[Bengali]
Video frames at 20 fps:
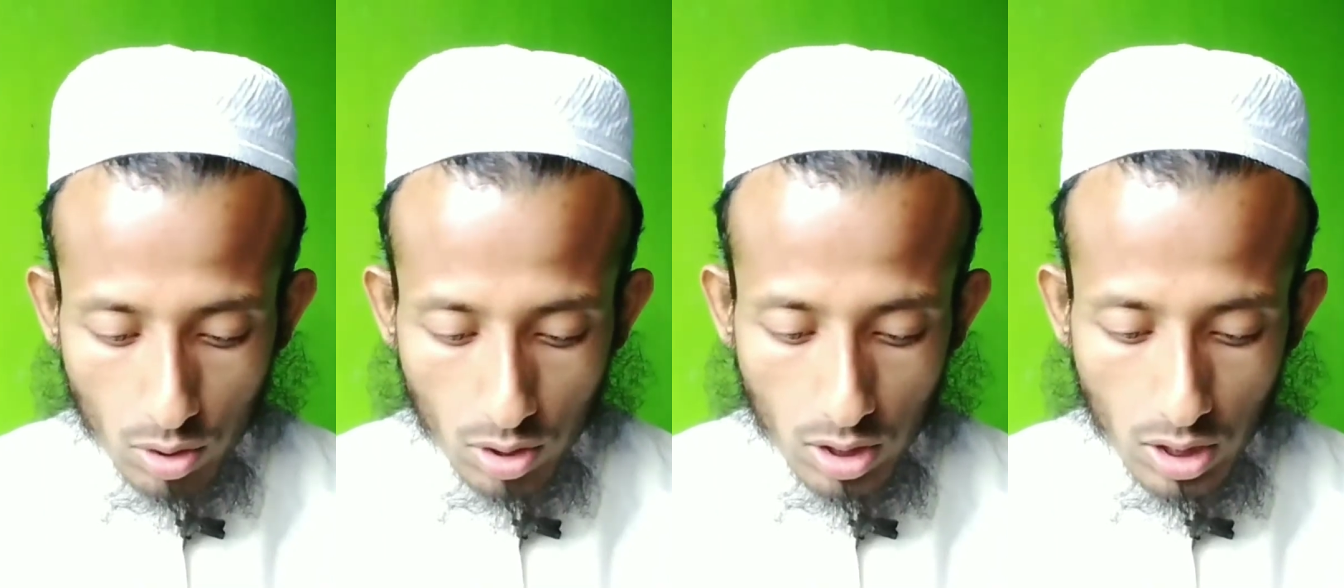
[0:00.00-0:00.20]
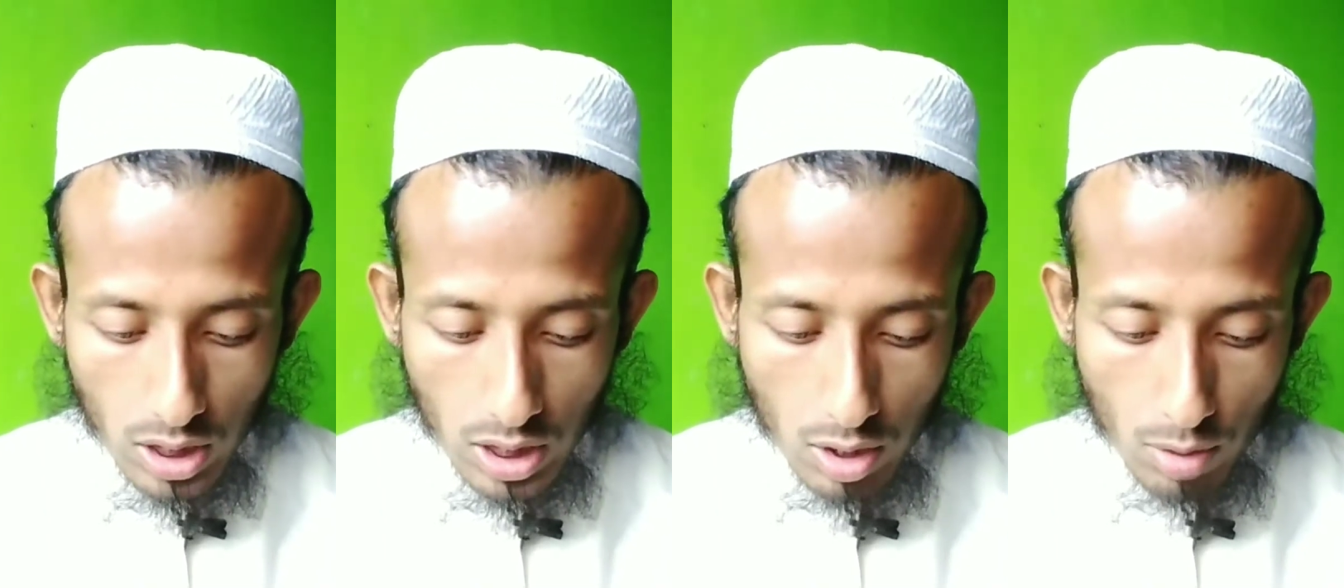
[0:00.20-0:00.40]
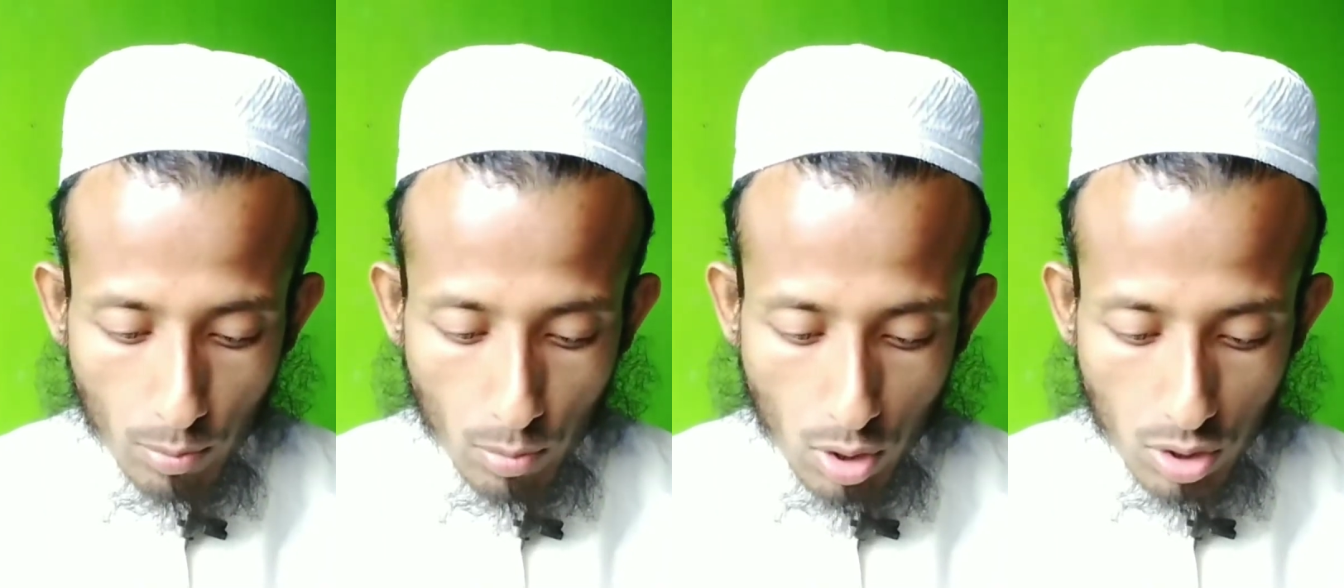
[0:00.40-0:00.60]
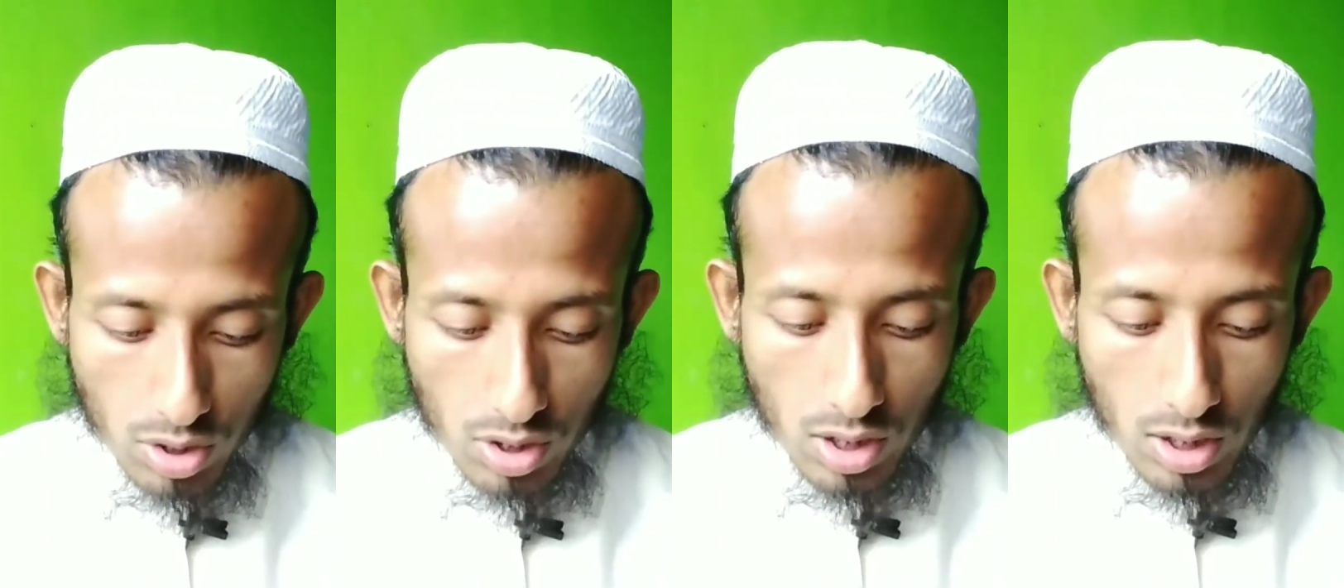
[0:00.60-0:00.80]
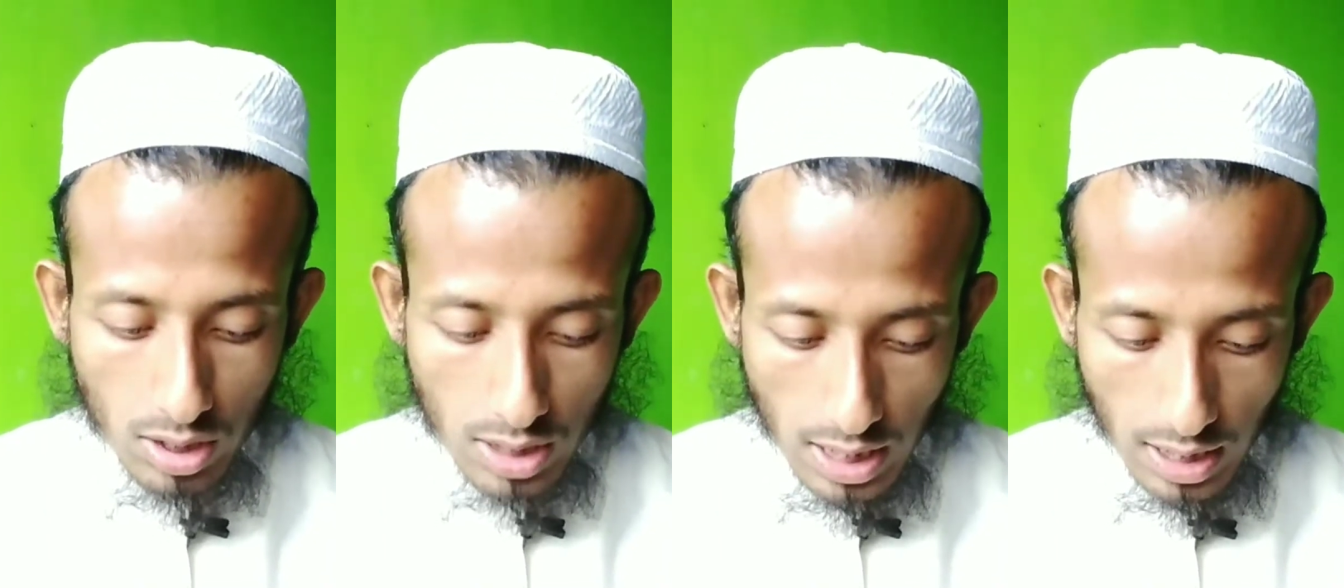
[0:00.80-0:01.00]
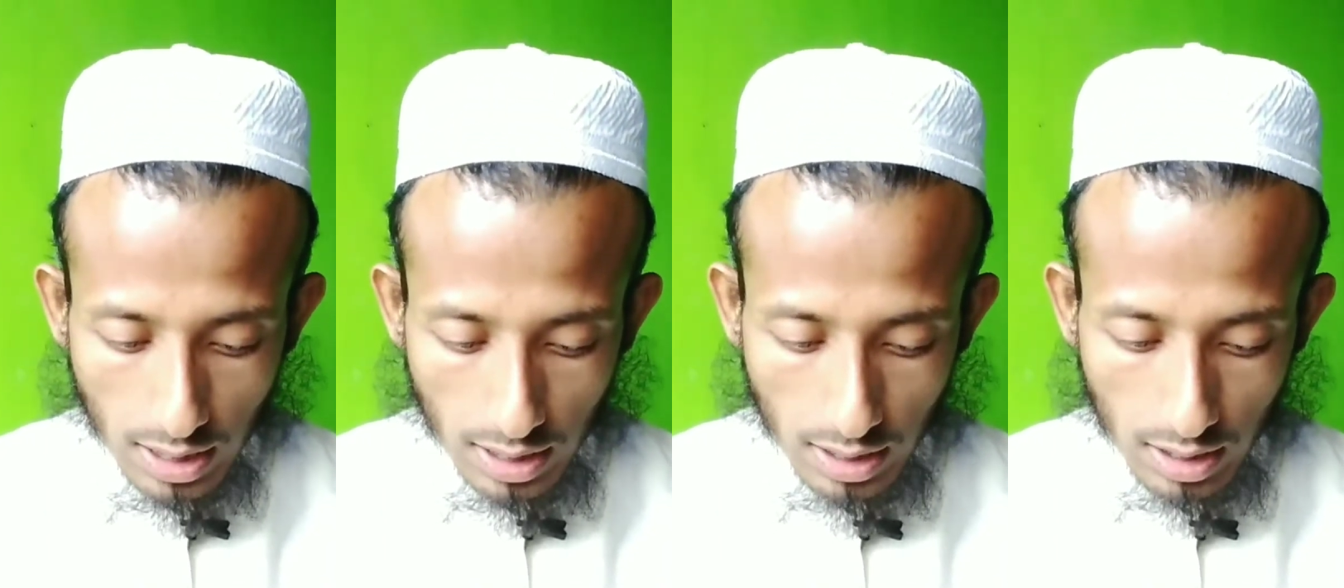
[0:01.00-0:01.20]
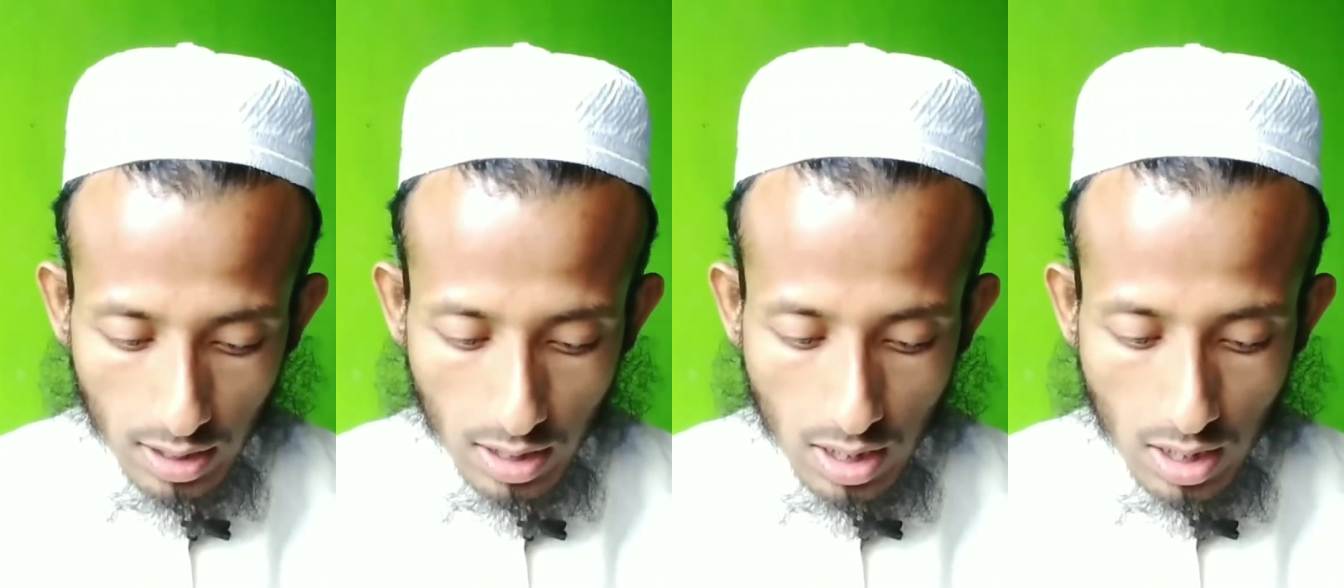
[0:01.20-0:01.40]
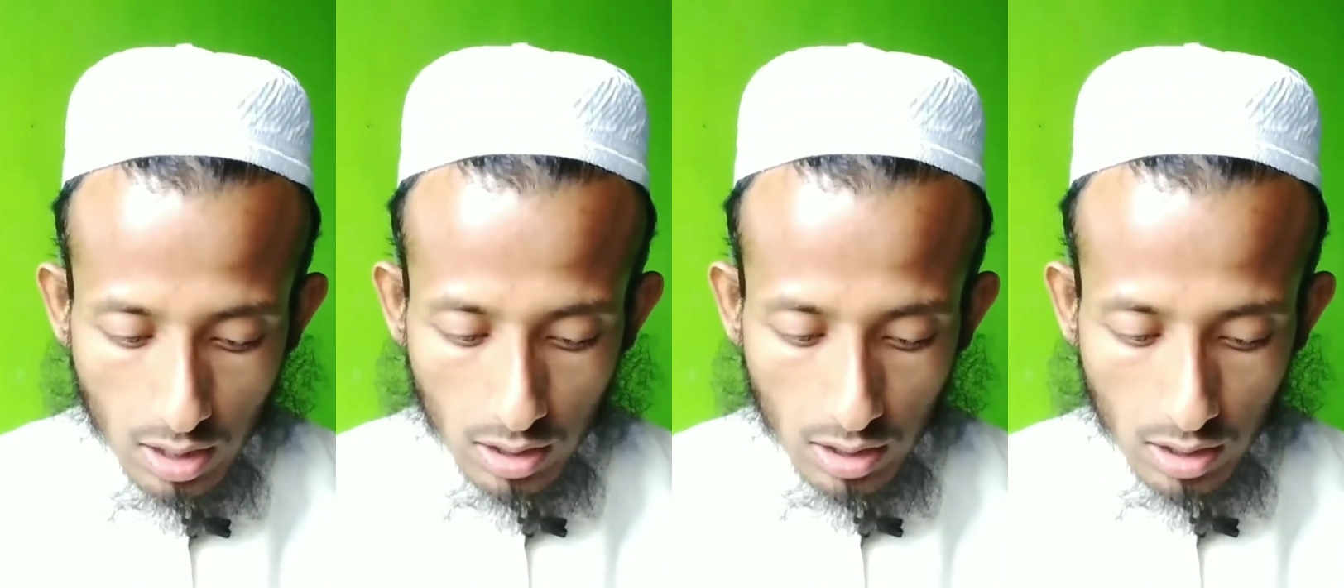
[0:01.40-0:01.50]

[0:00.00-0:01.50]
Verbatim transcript: যদি কেউ মসজিদ দেখে